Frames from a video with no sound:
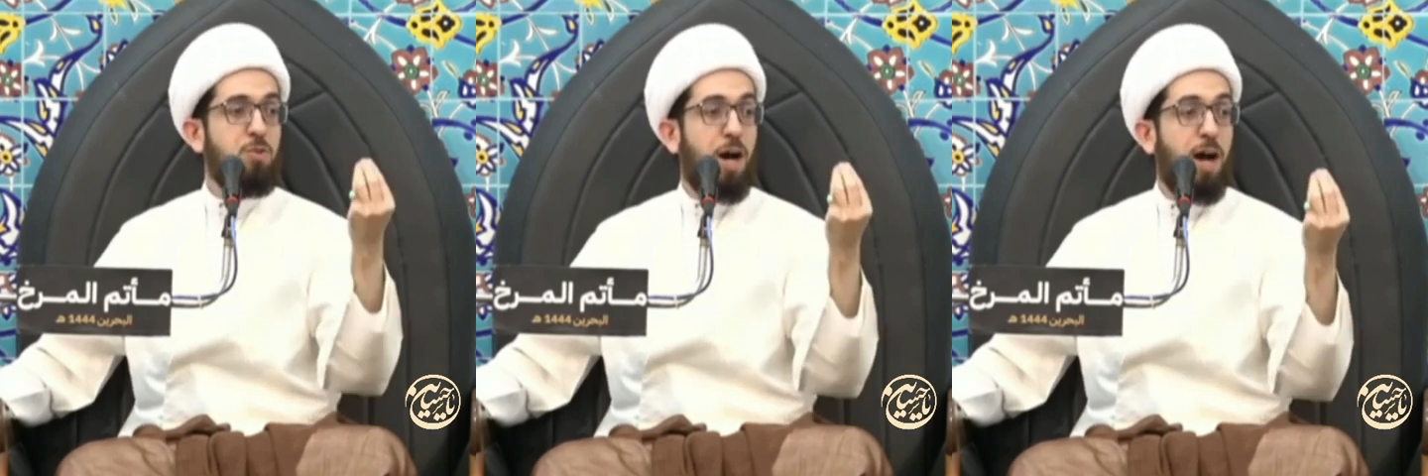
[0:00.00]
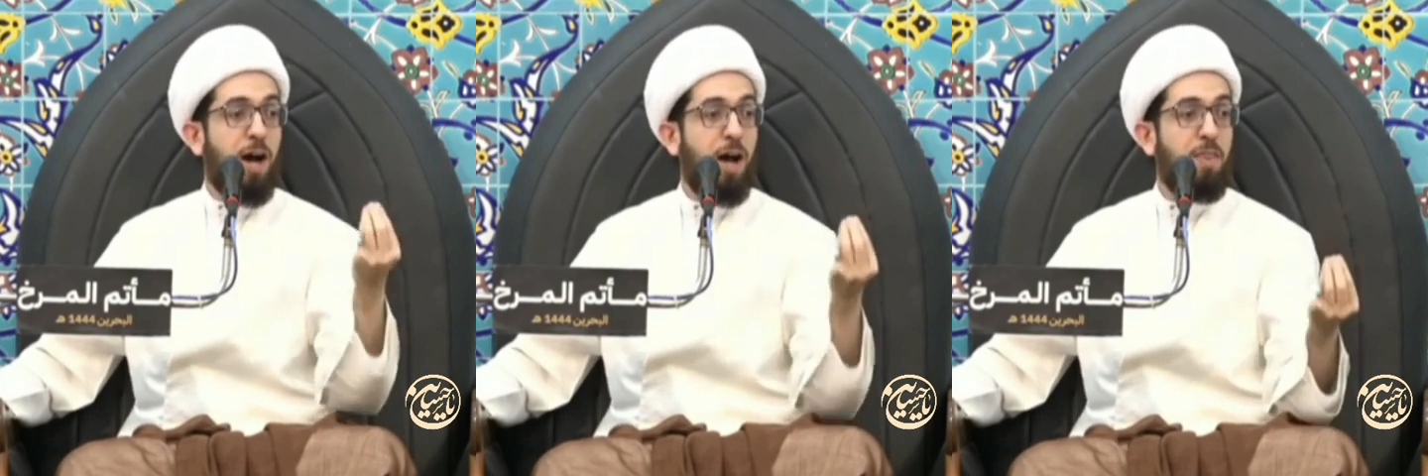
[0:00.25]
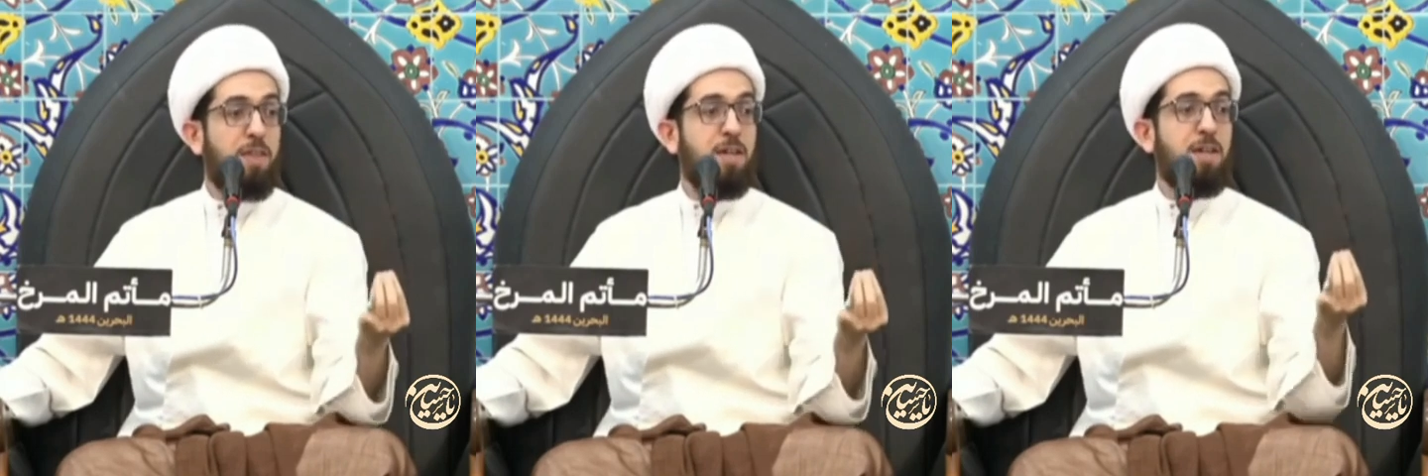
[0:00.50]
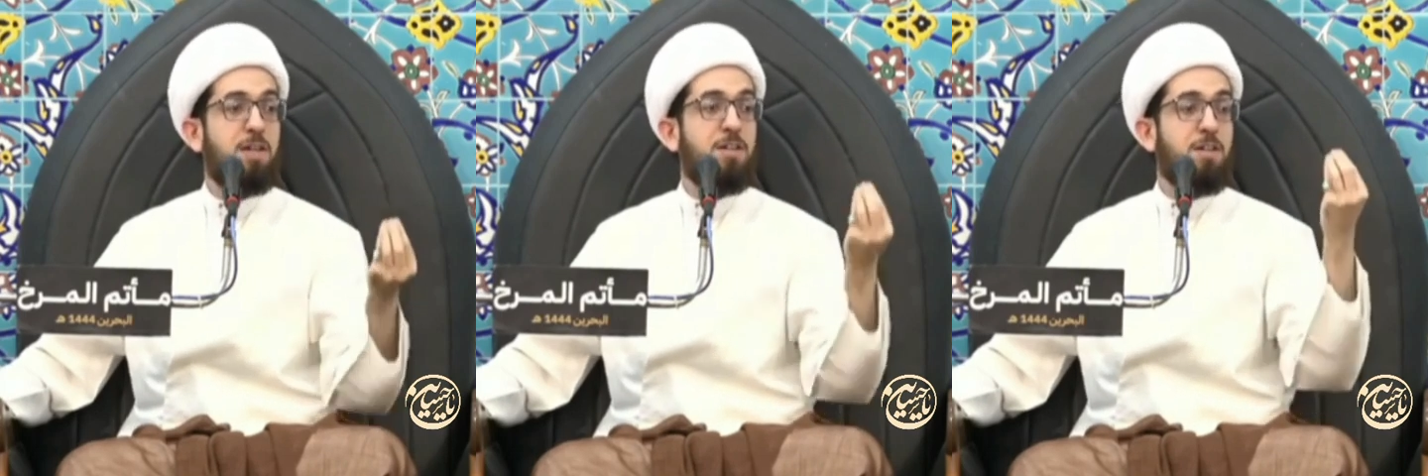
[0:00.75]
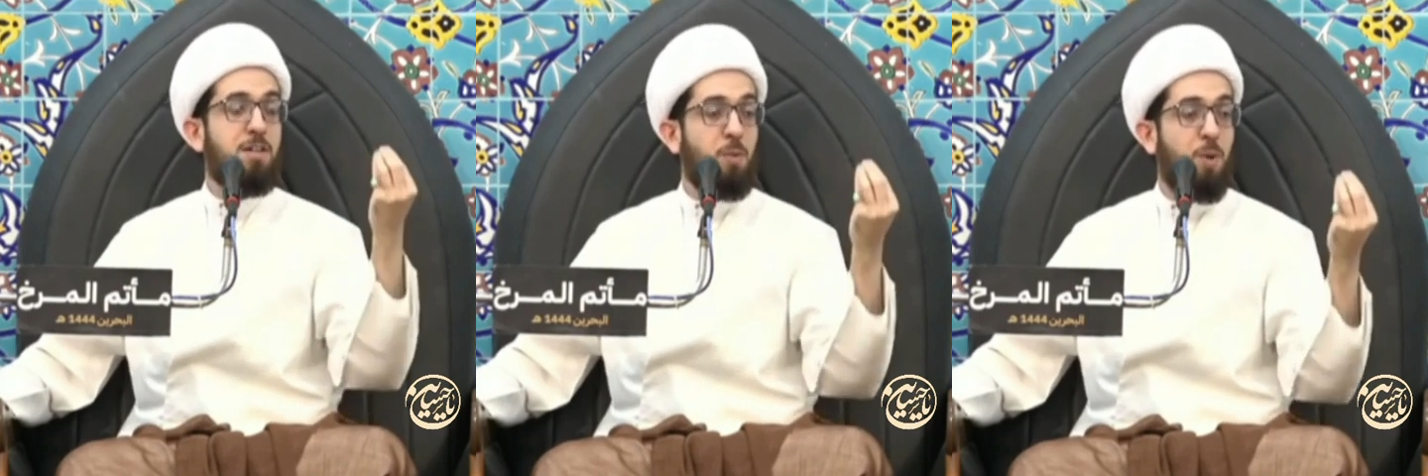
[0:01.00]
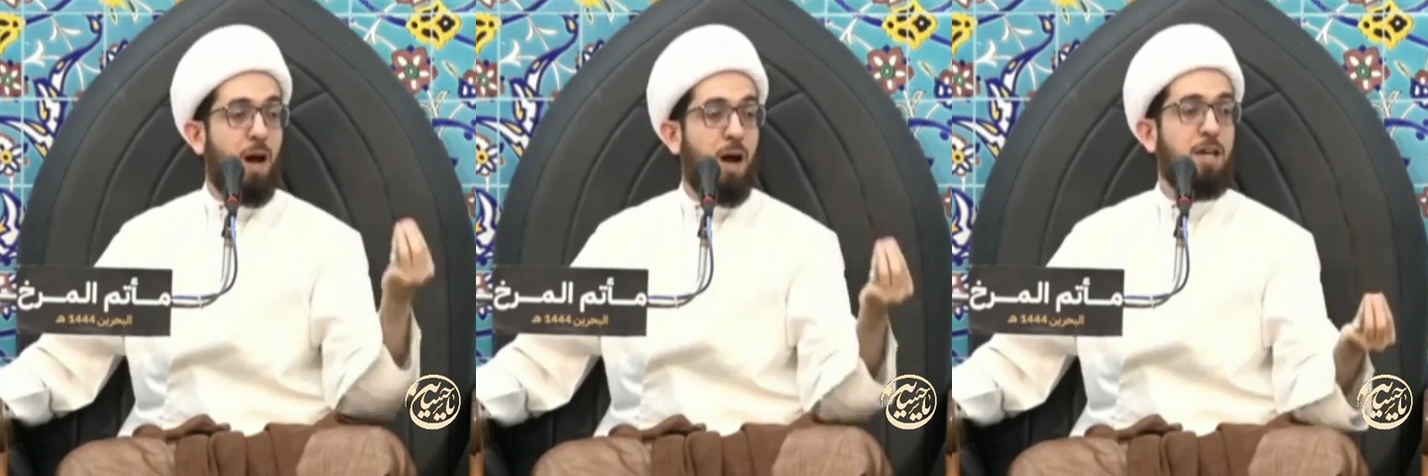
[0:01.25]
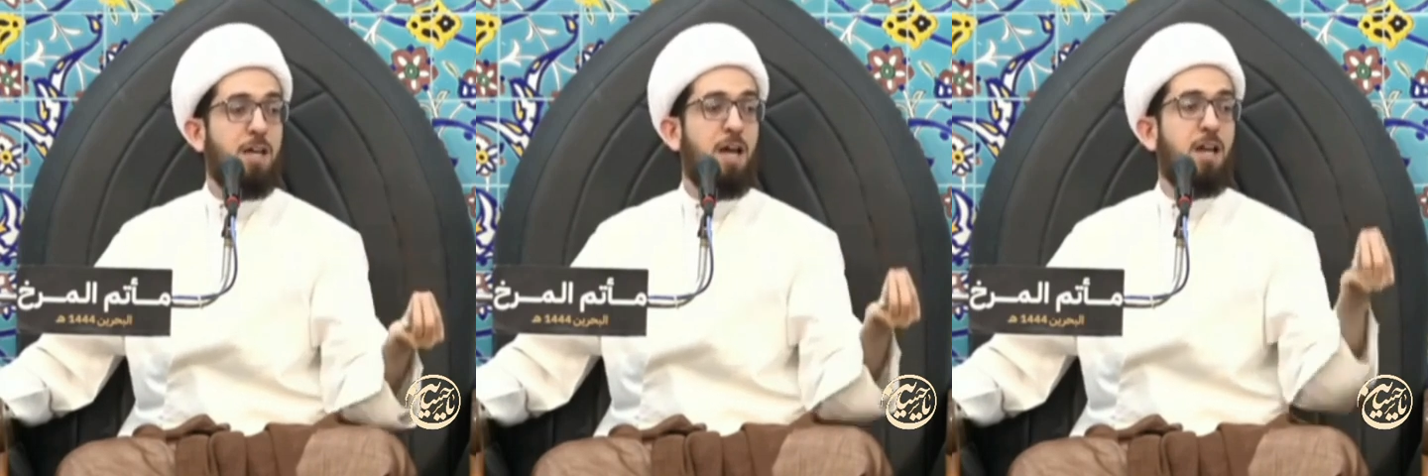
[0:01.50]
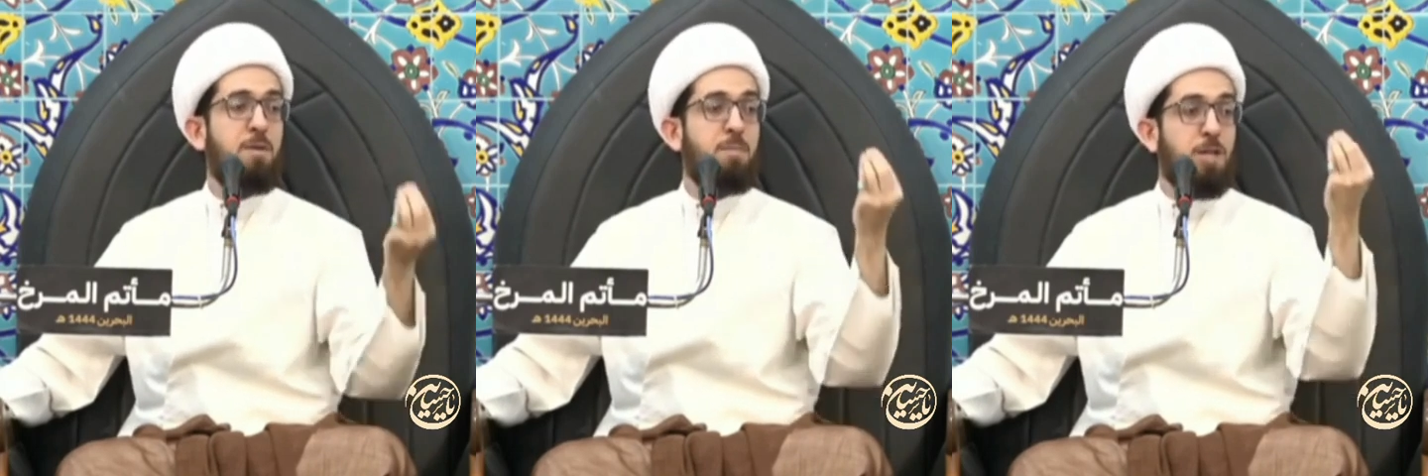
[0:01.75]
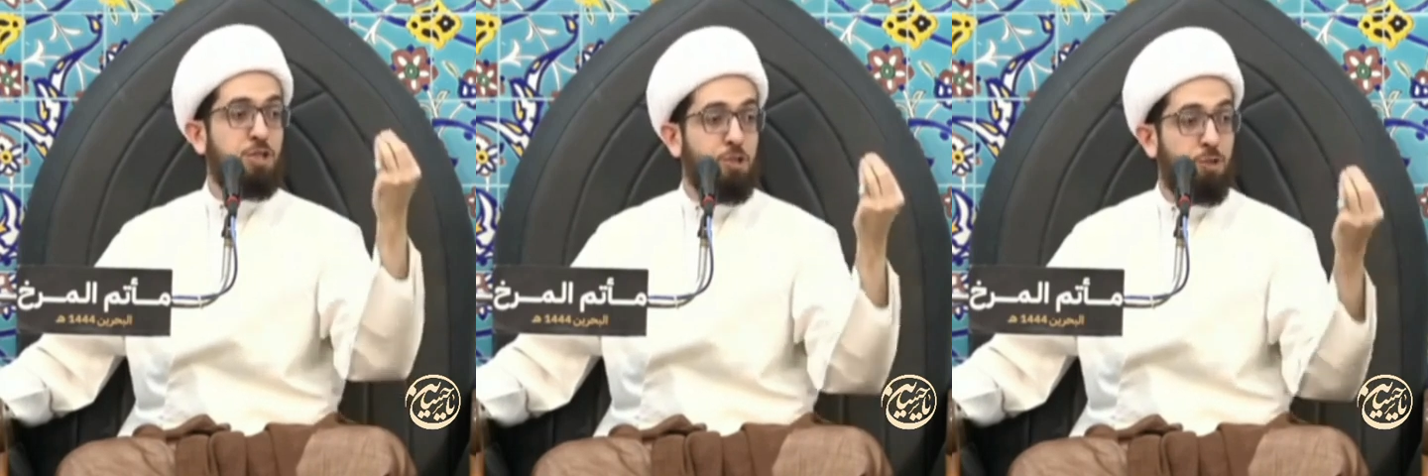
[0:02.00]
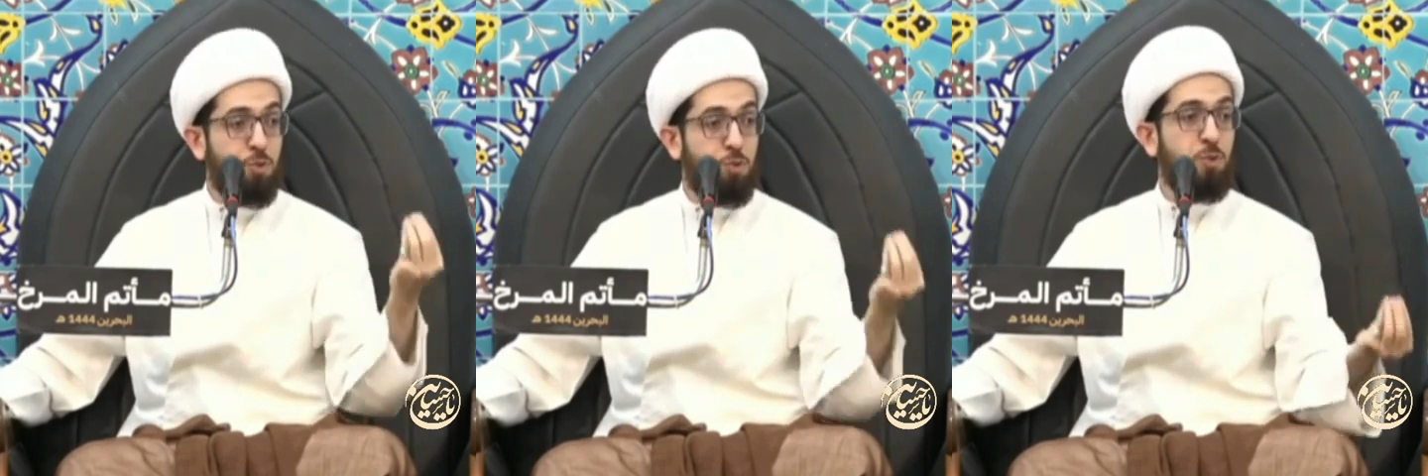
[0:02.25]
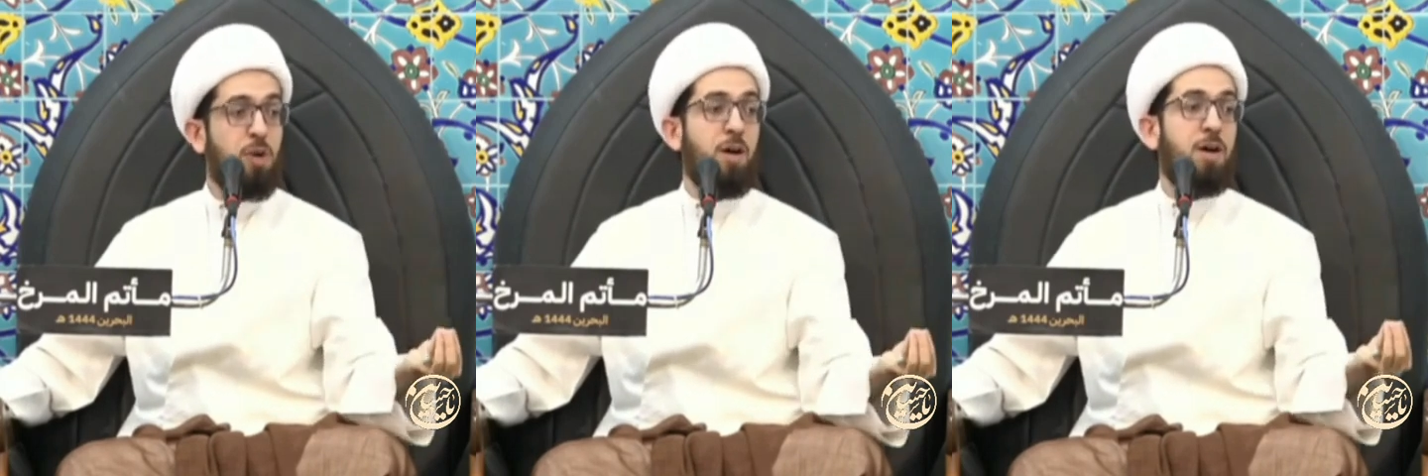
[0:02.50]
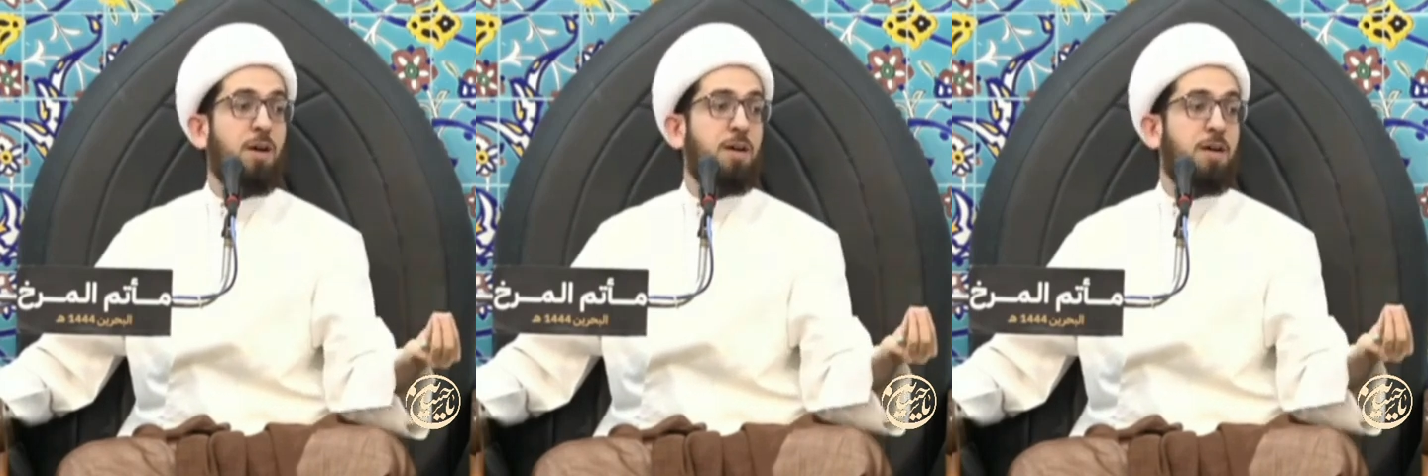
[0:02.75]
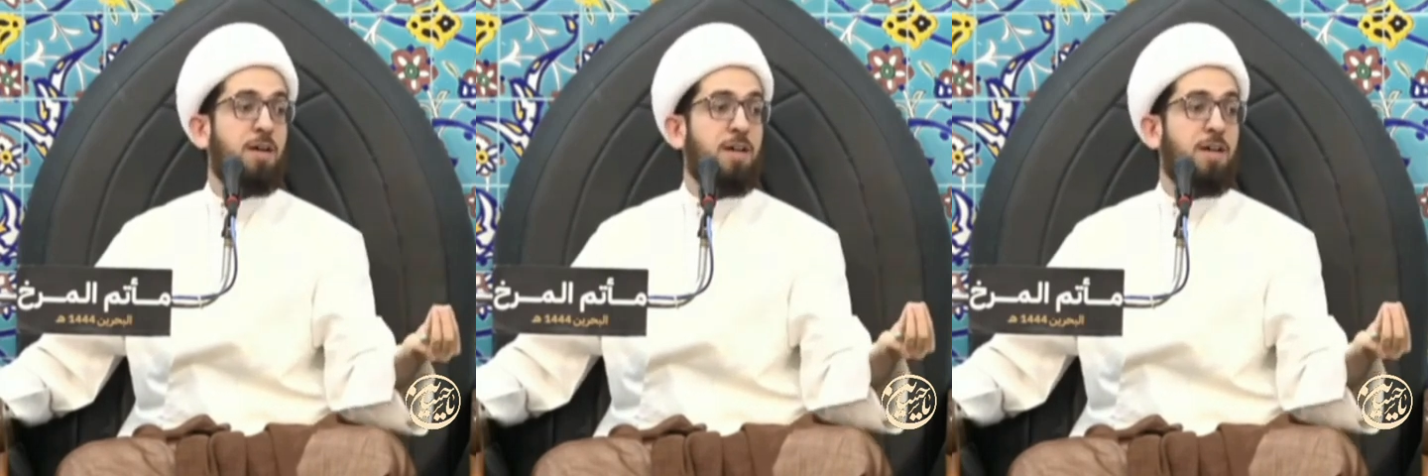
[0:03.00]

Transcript: هذه الرواية المشهورة